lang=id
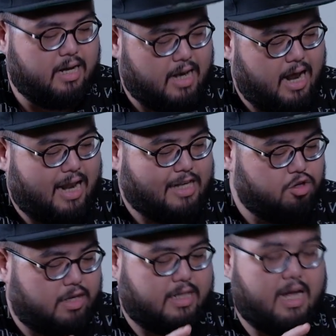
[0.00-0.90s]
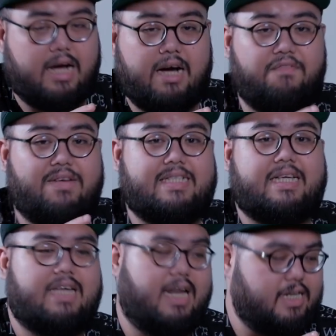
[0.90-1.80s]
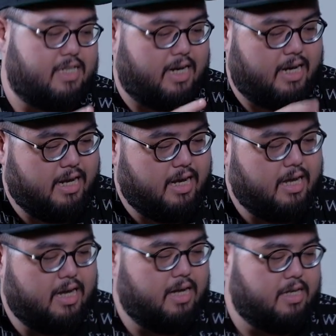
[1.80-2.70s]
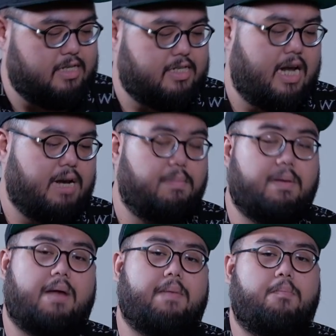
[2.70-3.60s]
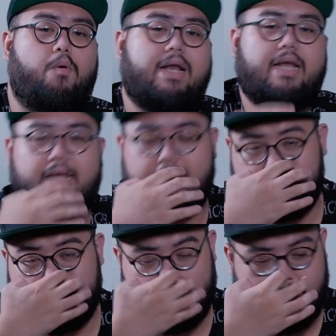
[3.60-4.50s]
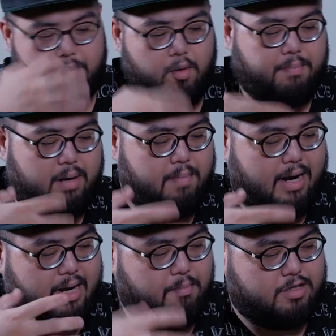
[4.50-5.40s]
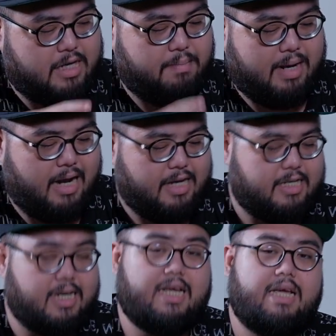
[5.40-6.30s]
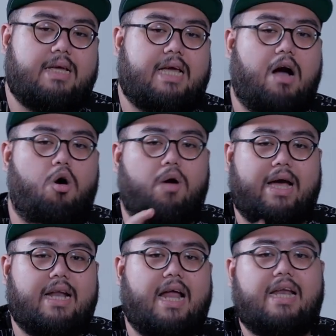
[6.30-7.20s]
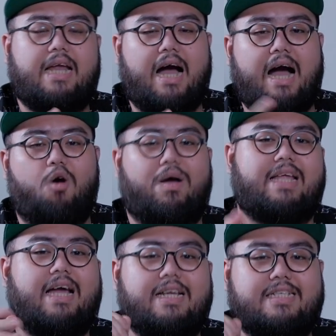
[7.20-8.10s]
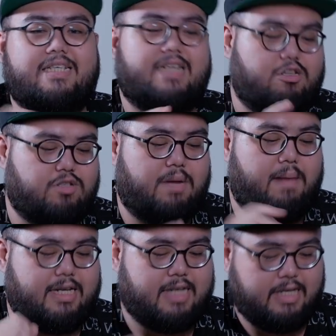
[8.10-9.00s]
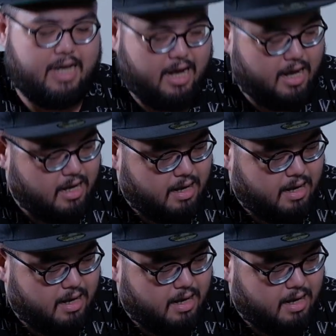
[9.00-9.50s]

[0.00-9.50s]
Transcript: nah lanjut kita ke fisiknya di sini di saya ada beberapa poin nih beberapa poin pribadi yang mau saya bilang di sini yang oke okay dan yang nggak oke nya di sini langsung saya bahas aja